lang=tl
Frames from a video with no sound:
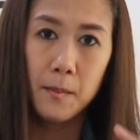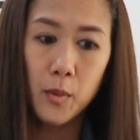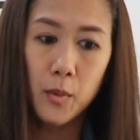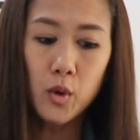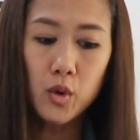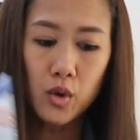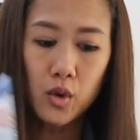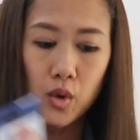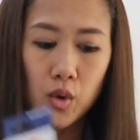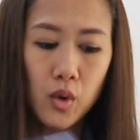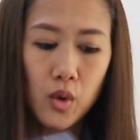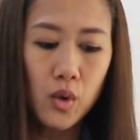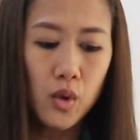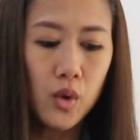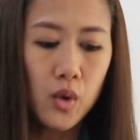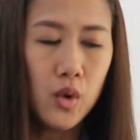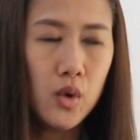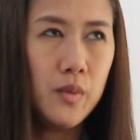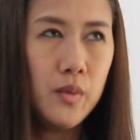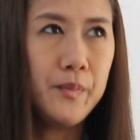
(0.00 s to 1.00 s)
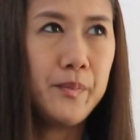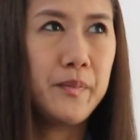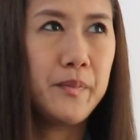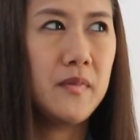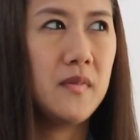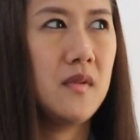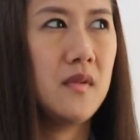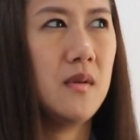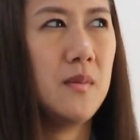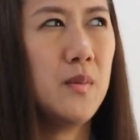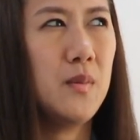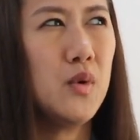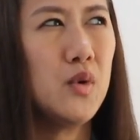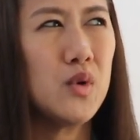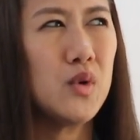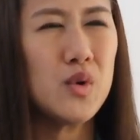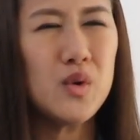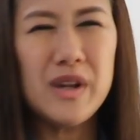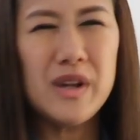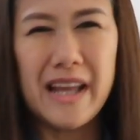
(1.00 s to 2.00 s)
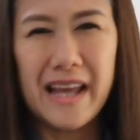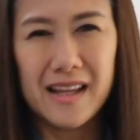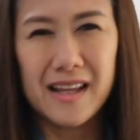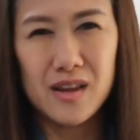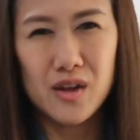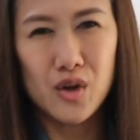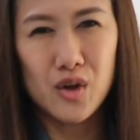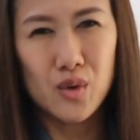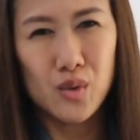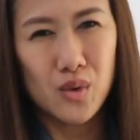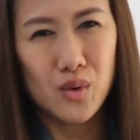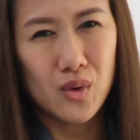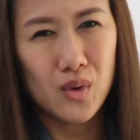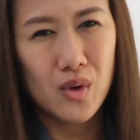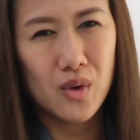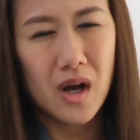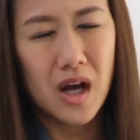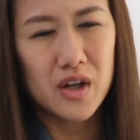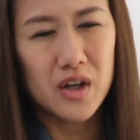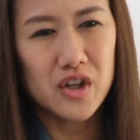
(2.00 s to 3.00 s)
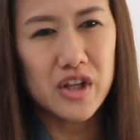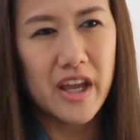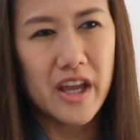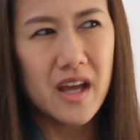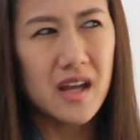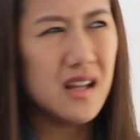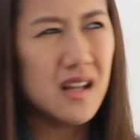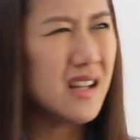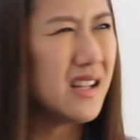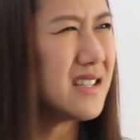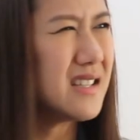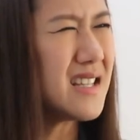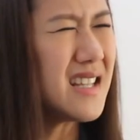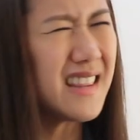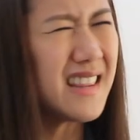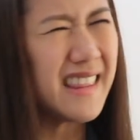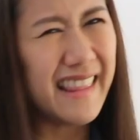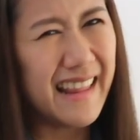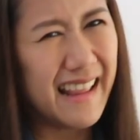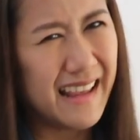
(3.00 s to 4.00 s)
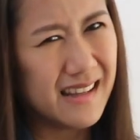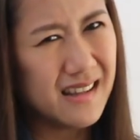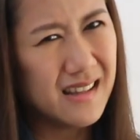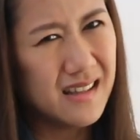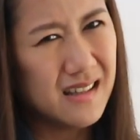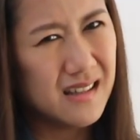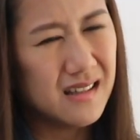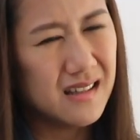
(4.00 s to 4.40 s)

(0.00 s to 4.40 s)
Puro, puro lead yung ano niya. Is it lead?